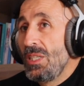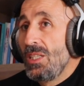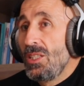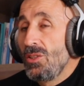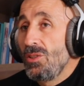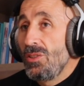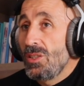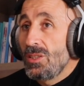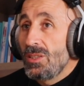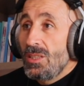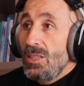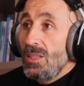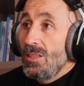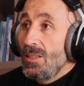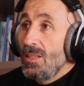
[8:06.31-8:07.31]
Yo dije,
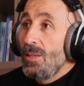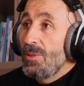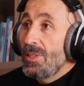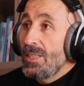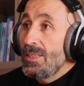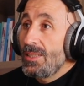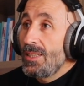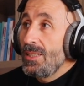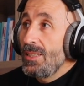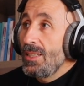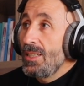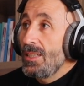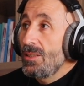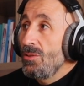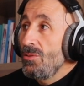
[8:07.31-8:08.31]
sí, la verdad es que
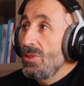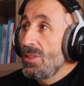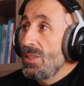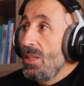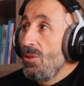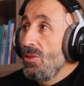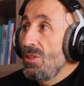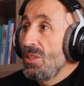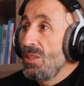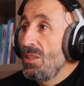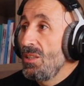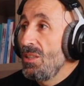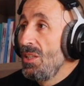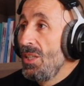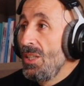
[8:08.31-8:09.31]
llegas a un estado
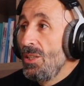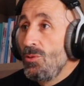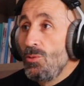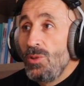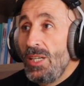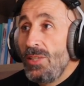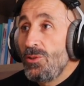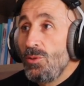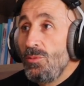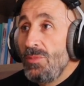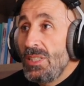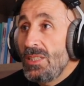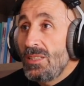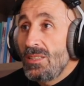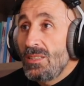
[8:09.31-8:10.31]
que durante un
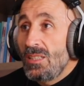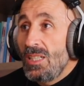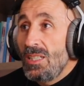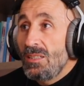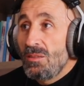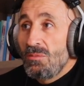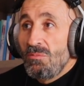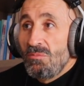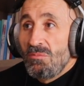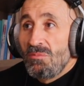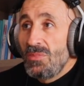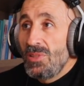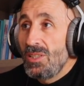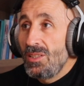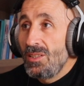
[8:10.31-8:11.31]
mes estás
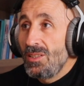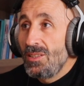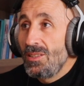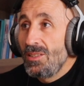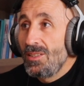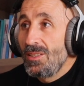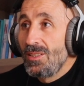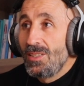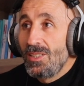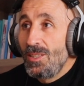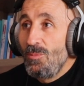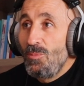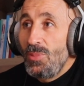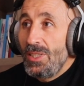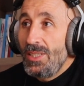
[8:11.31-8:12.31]
eh, en
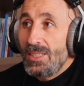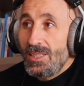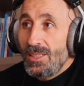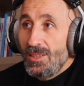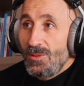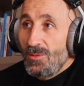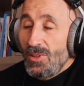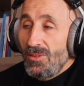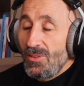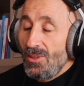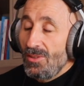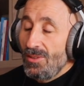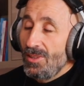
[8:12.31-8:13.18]
plena satisfacción.